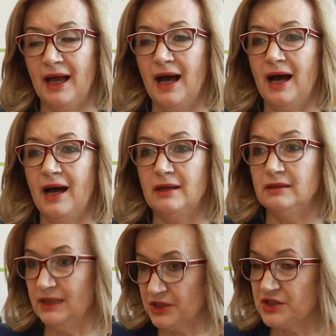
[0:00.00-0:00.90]
a
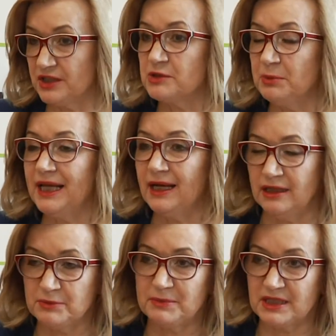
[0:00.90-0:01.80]
znaczy
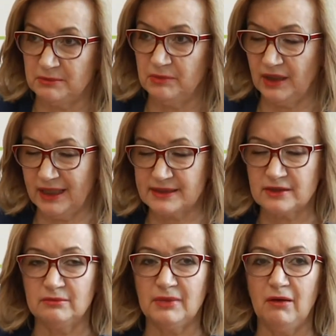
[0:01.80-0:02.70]
szpitalnej, przepraszam, bo
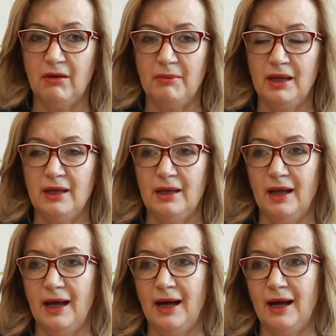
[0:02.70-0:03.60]
lekarską miałam
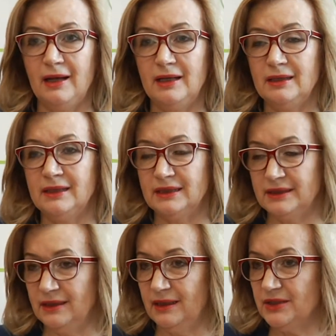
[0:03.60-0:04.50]
ale na
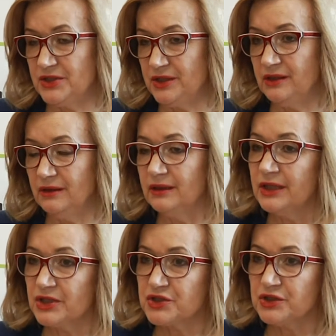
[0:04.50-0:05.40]
tyle, że
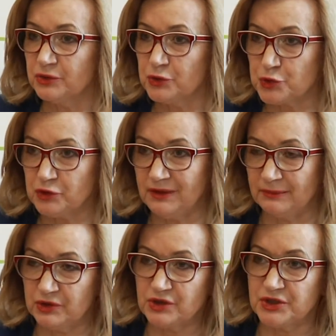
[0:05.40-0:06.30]
jeszcze
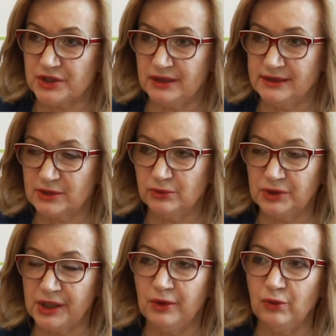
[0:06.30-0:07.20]
odczuwam troszeczkę
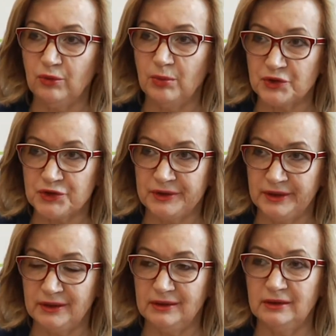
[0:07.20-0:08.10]
skutki
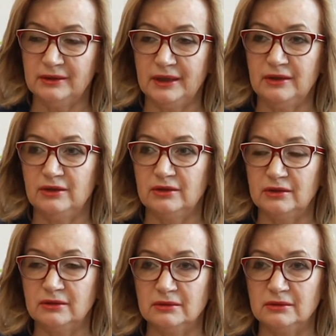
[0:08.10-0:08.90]
uboczne e, tego,